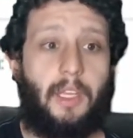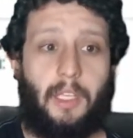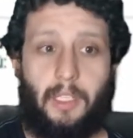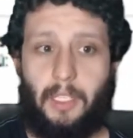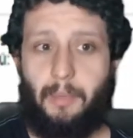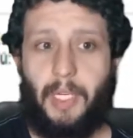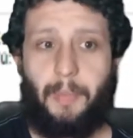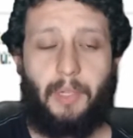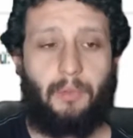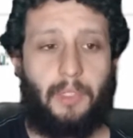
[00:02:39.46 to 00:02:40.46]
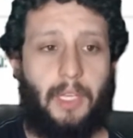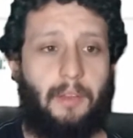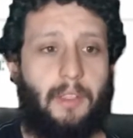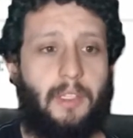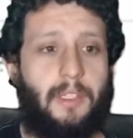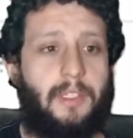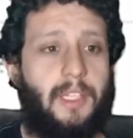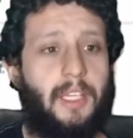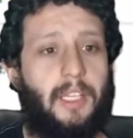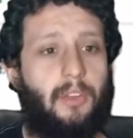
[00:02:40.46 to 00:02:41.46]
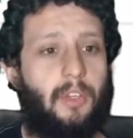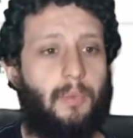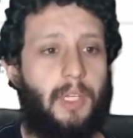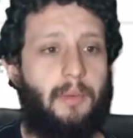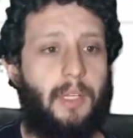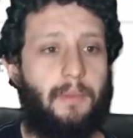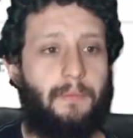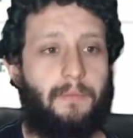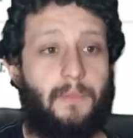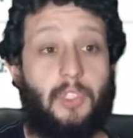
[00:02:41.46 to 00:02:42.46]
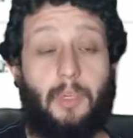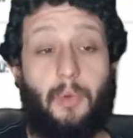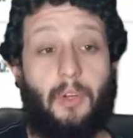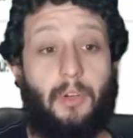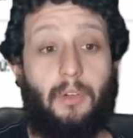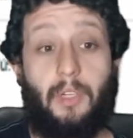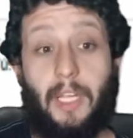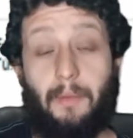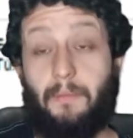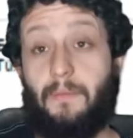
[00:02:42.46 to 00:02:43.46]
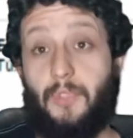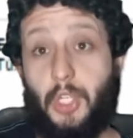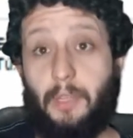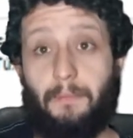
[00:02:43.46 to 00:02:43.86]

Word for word: Jimena pregunta, ¿sigue estando disponible? Yo le pongo, hola, sí.